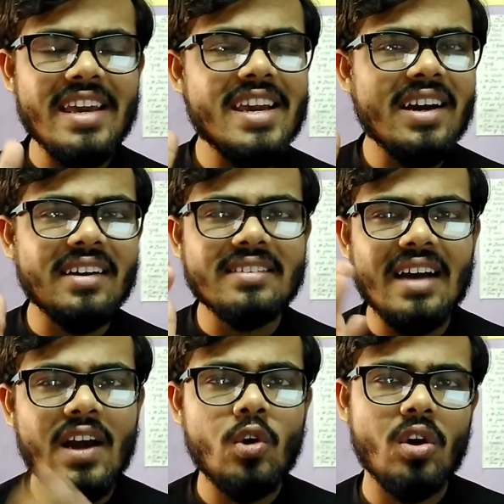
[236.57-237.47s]
एक
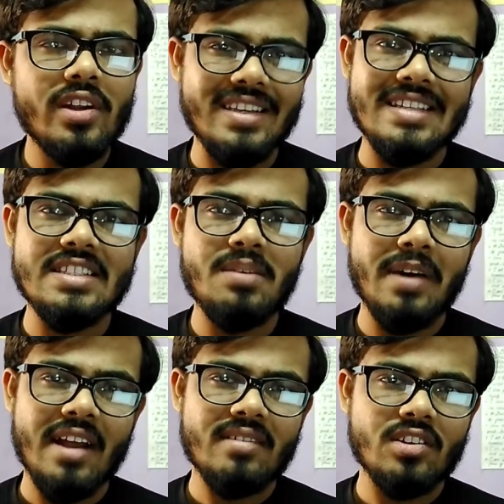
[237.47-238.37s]
हजार डॉलर इजी
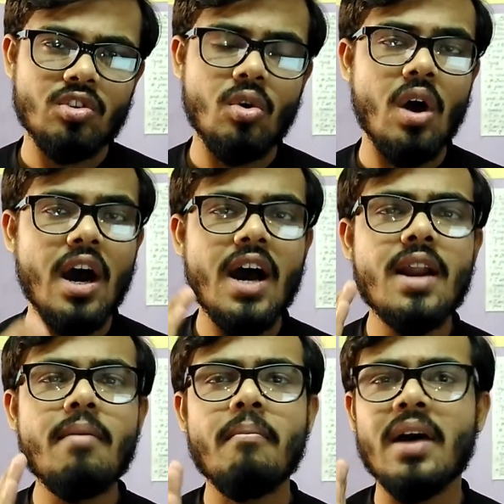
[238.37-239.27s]
बना सकते हो
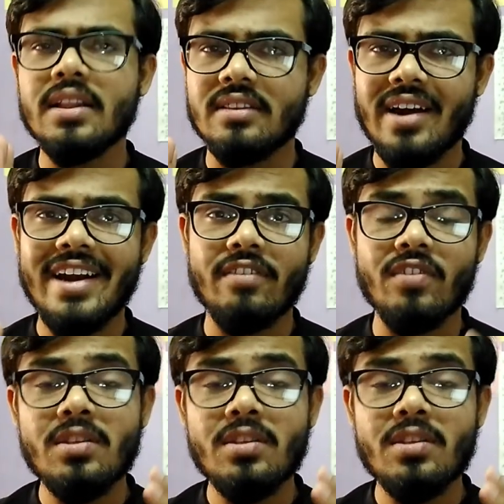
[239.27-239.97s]
हर मंथ राइट